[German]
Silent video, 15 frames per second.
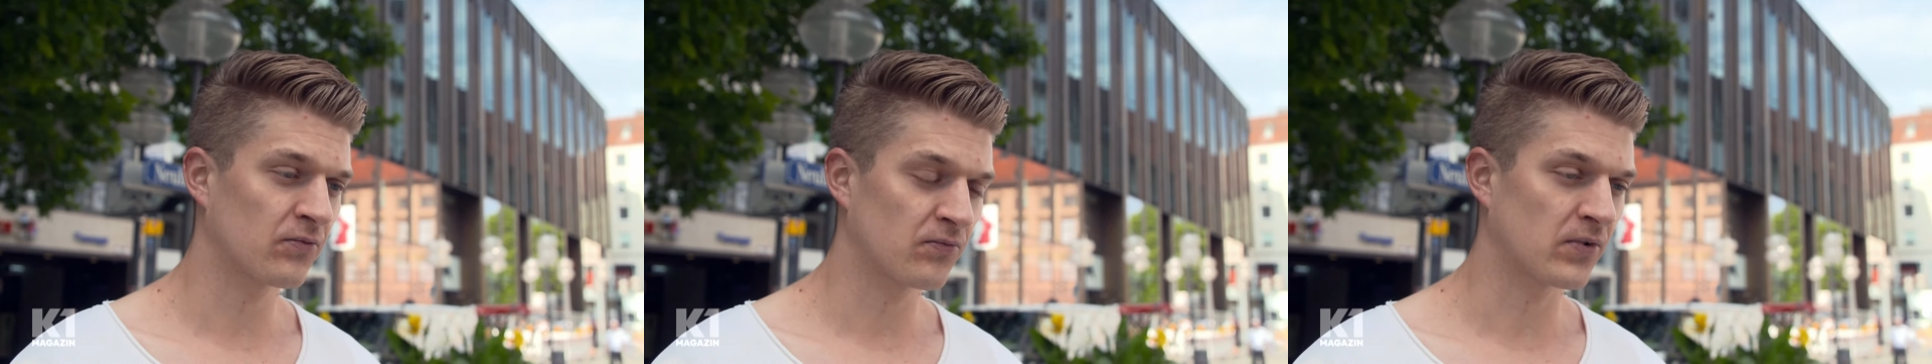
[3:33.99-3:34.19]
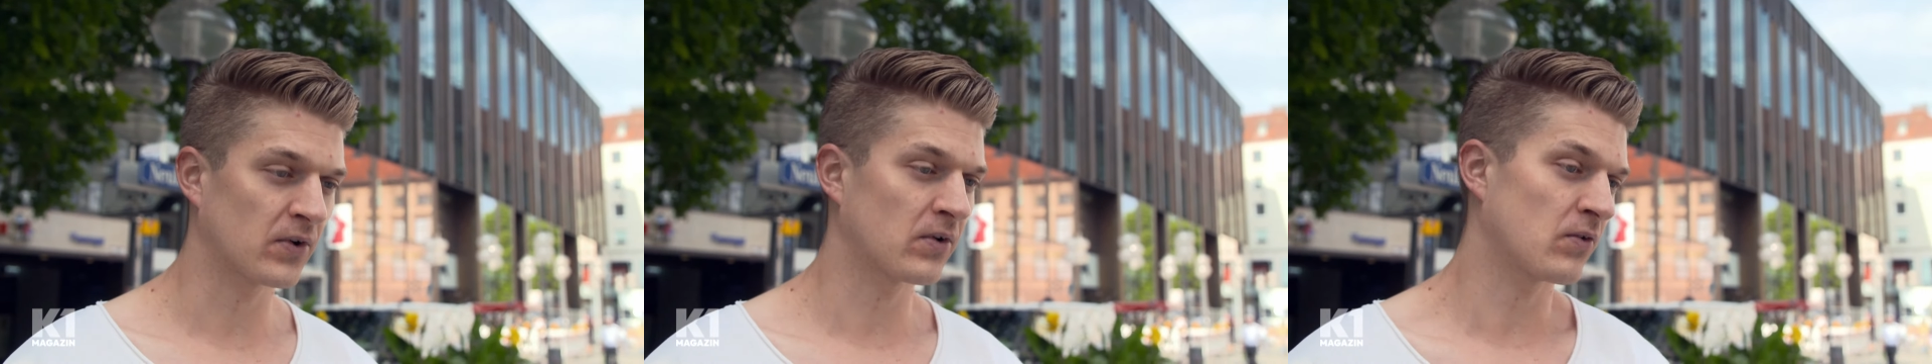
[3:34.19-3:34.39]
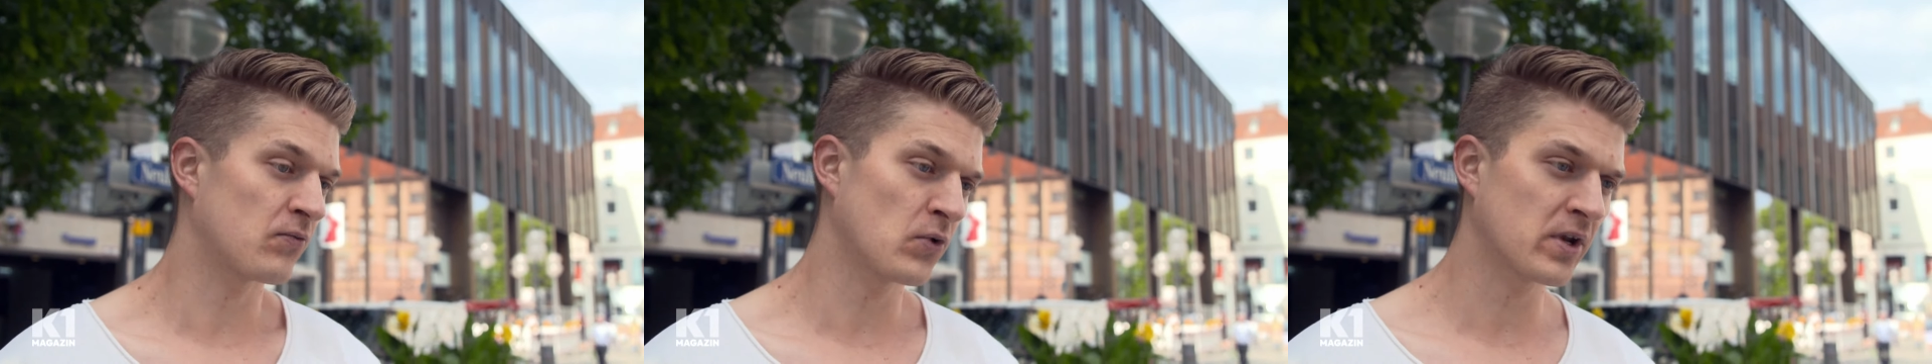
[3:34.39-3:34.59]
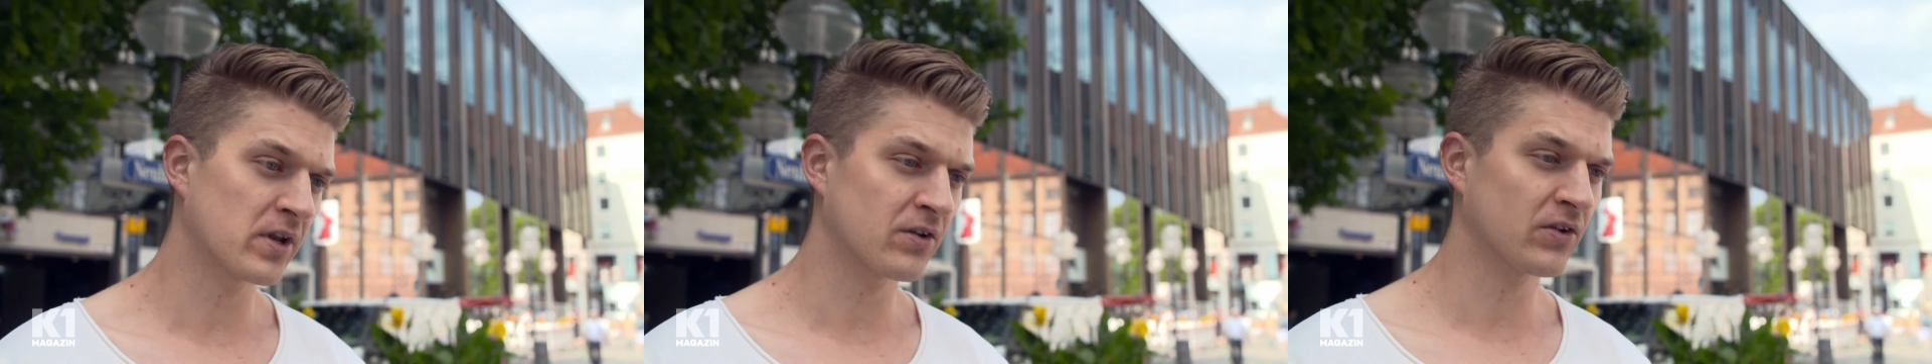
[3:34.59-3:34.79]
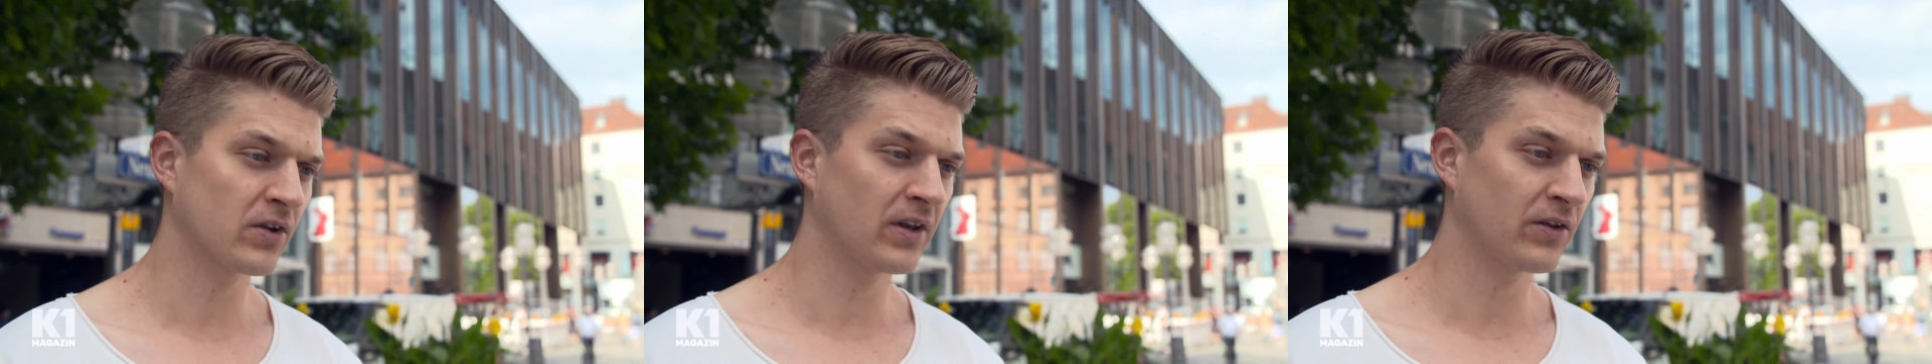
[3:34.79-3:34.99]

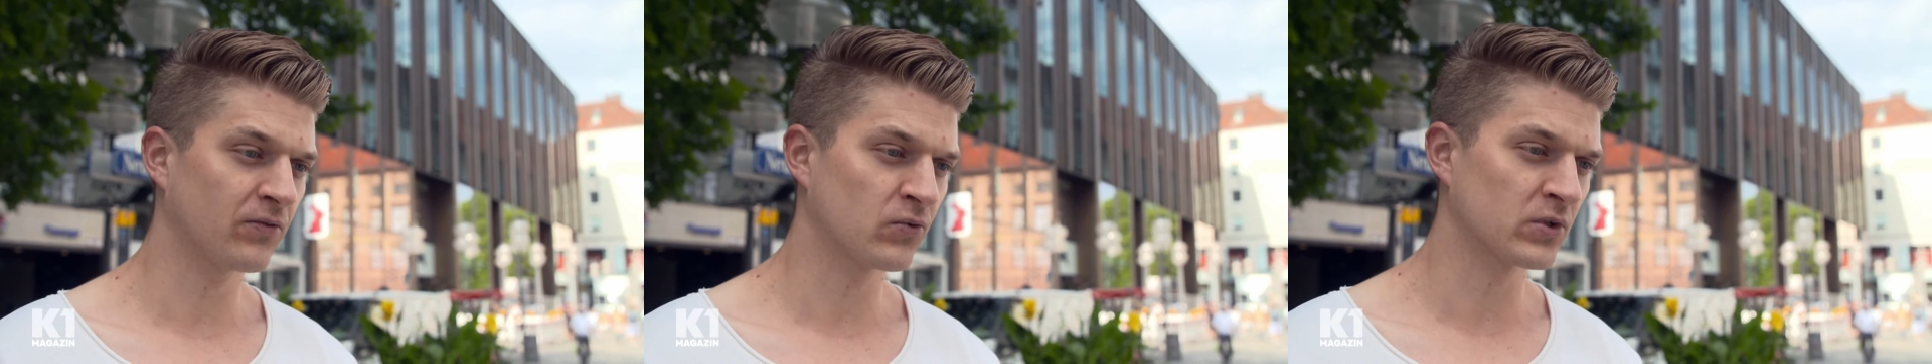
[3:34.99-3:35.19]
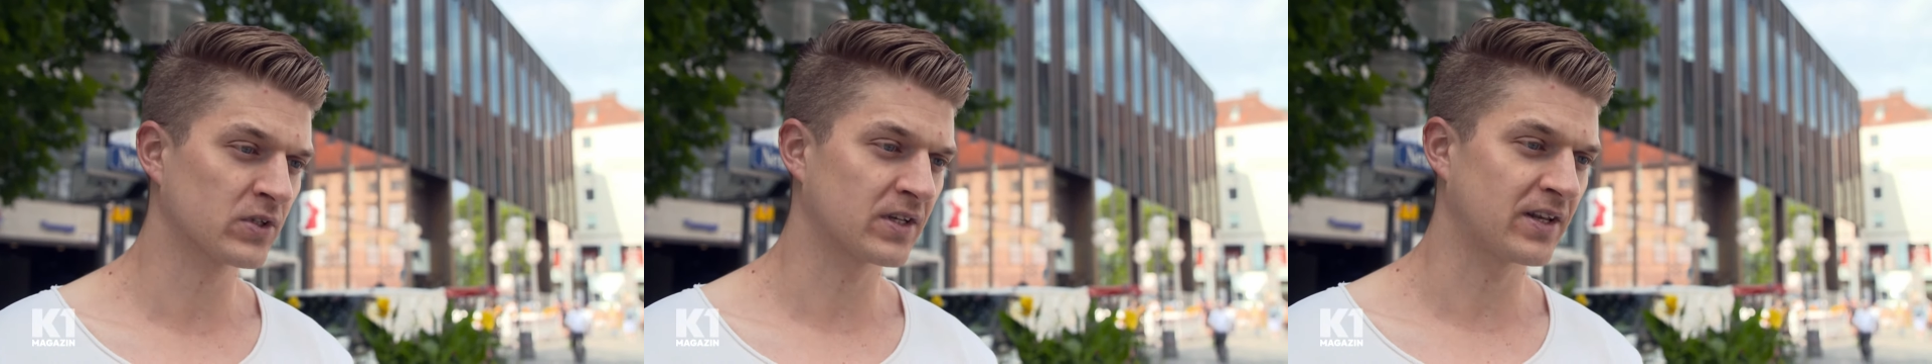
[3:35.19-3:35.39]
förderlich fürs